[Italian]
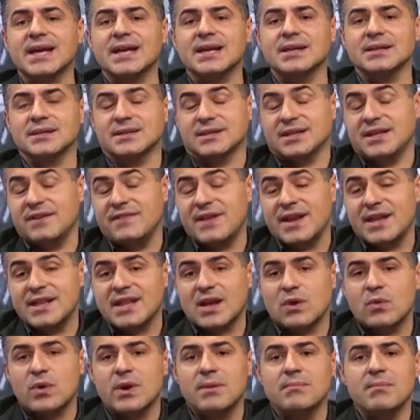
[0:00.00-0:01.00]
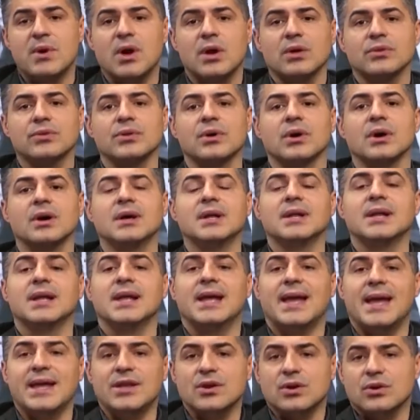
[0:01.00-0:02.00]
che chi viene da quel mondo
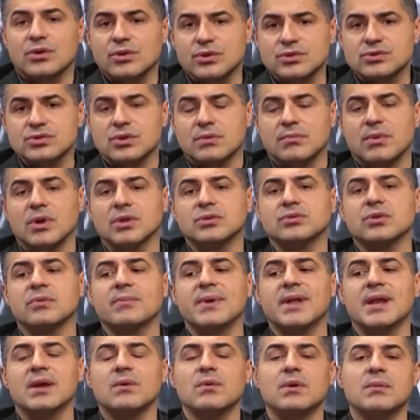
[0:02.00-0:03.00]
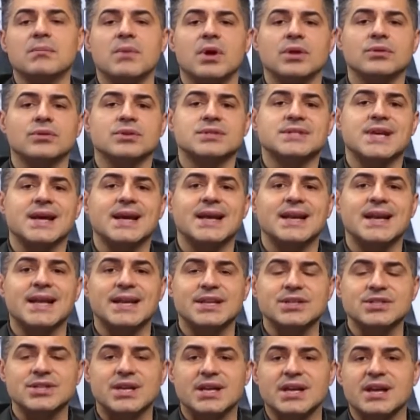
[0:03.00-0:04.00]
e io conosco molto bene quel mondo, sa che la
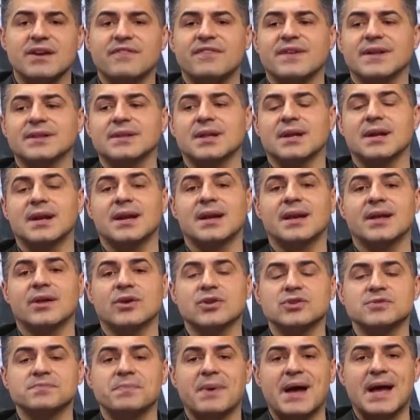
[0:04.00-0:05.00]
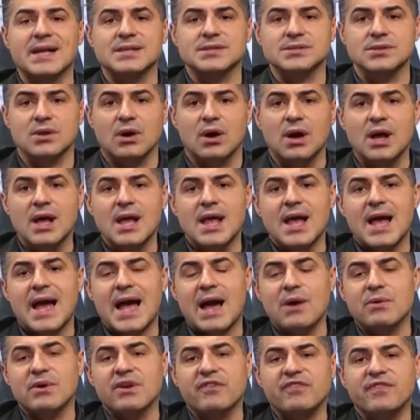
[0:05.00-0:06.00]
ricerca fatta nell'aerospazio
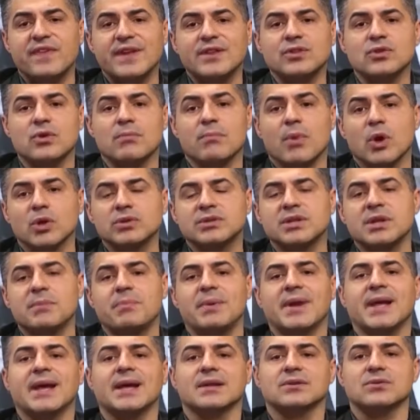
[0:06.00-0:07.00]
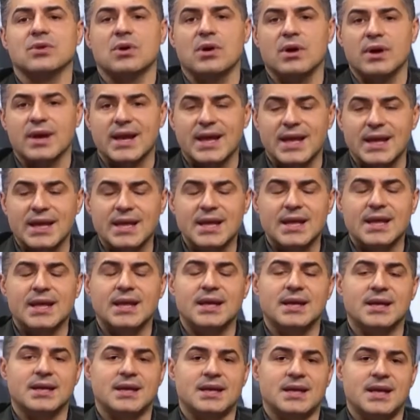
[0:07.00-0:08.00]
ha un effetto moltiplicatore
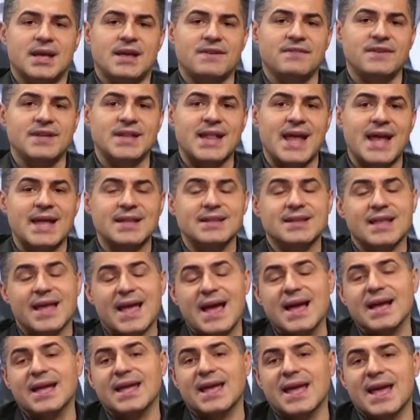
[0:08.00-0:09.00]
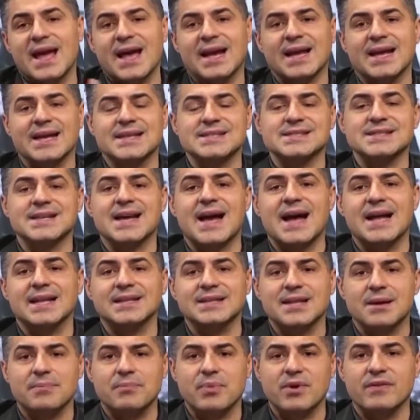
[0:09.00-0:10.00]
eh, evidente e anche a
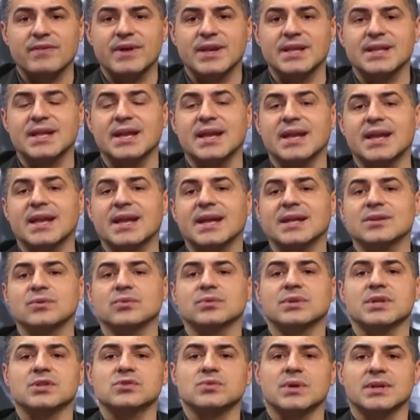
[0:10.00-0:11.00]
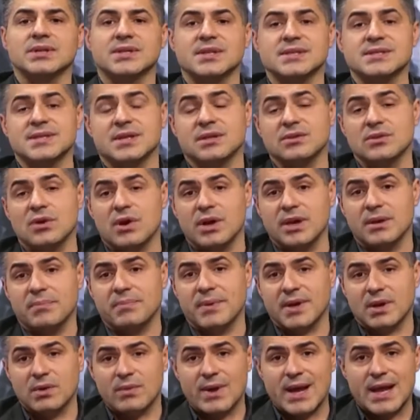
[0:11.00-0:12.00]
cascata può avere delle ricadute su altri settori.
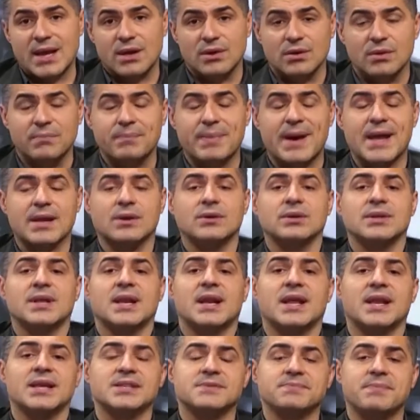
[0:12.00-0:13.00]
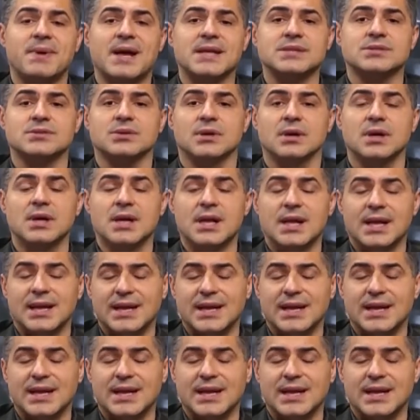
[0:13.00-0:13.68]
Per quello il Parco dell'Aerospazio,